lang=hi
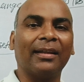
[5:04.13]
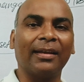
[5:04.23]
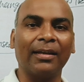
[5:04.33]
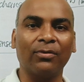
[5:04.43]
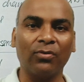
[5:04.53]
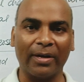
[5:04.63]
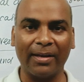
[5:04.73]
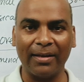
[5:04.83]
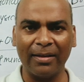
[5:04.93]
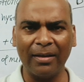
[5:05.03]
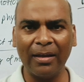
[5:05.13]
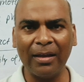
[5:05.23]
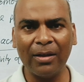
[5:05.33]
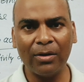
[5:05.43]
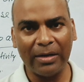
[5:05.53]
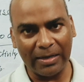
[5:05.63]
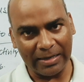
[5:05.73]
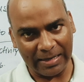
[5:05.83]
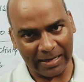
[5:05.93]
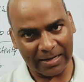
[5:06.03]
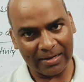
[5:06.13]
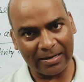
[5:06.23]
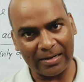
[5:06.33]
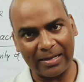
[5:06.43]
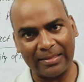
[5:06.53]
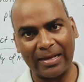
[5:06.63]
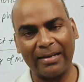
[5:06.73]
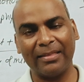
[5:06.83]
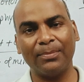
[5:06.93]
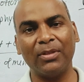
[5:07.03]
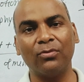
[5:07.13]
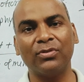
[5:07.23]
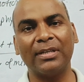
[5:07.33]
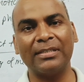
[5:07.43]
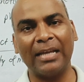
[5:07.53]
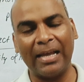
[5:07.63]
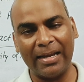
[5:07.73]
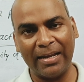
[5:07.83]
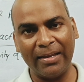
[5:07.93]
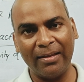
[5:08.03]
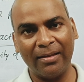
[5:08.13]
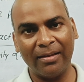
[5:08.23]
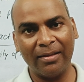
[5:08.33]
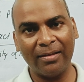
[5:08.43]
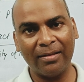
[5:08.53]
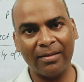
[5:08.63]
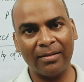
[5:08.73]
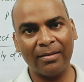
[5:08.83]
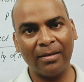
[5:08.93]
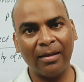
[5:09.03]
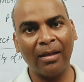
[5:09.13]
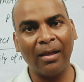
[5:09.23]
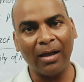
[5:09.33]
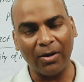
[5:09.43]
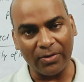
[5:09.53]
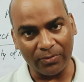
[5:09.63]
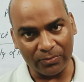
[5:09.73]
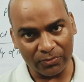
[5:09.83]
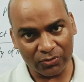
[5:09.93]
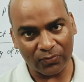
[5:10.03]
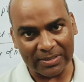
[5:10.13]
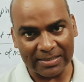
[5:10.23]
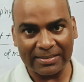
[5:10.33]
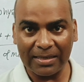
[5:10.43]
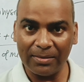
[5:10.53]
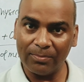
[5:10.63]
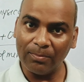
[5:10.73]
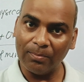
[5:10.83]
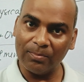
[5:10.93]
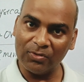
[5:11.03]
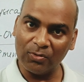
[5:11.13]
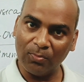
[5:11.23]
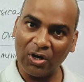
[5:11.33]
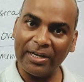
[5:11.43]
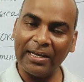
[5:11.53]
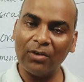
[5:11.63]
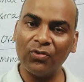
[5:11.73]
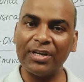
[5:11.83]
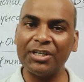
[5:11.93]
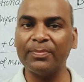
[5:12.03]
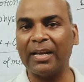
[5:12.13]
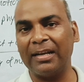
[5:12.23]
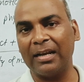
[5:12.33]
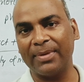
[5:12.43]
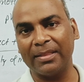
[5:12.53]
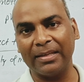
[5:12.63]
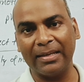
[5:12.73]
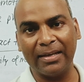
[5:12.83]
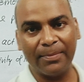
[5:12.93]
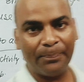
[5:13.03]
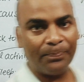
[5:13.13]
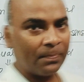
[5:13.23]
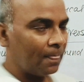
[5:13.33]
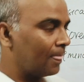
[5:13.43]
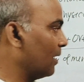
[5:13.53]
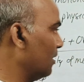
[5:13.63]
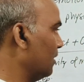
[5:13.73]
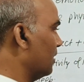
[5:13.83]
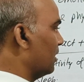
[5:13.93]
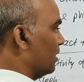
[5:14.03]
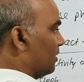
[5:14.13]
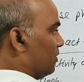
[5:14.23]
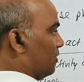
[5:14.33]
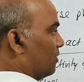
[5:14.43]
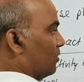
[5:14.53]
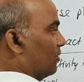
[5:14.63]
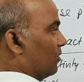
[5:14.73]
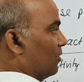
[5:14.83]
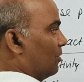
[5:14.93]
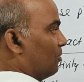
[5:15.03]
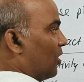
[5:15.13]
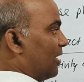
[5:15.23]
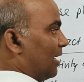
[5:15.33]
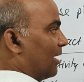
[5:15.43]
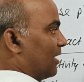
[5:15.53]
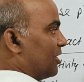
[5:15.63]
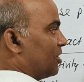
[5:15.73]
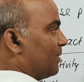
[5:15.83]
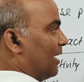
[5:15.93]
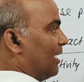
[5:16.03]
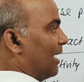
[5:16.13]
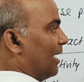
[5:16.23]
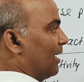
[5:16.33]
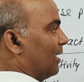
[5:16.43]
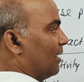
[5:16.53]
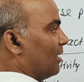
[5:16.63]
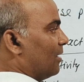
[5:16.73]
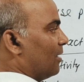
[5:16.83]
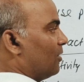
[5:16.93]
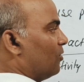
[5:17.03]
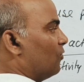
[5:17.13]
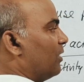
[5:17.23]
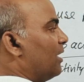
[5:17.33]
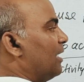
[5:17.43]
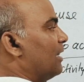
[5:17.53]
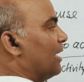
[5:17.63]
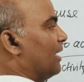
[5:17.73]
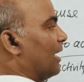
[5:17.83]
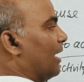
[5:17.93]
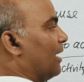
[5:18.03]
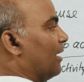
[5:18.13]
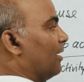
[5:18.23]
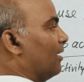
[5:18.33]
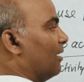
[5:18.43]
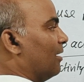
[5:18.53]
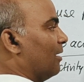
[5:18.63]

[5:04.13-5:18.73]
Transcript: तो ये करेंगे वो करेंगे एक का तारतम्य दूसरे से है नहीं और उस वजह से जो बॉडी है वो रेस्ट में नहीं आ पाती है तो बॉडी अगर रेस्ट में नहीं आएगी तो फिर नींद नहीं आएगी